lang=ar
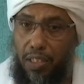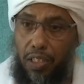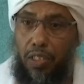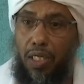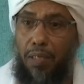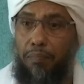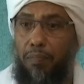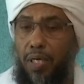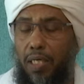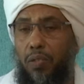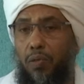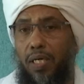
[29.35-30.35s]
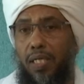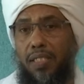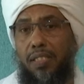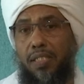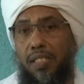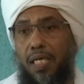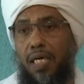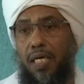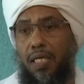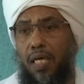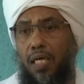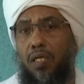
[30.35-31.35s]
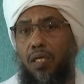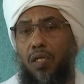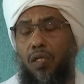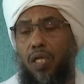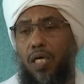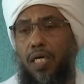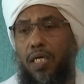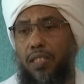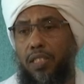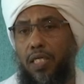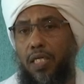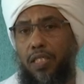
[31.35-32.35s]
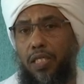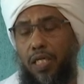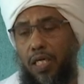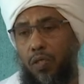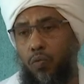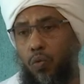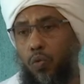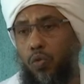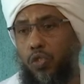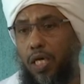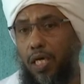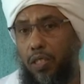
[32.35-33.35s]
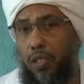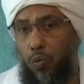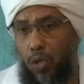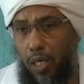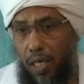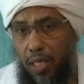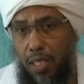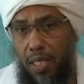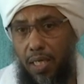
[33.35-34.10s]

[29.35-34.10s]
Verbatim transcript: اعلم أيها الإنسان أن الله جل جلاله سائلك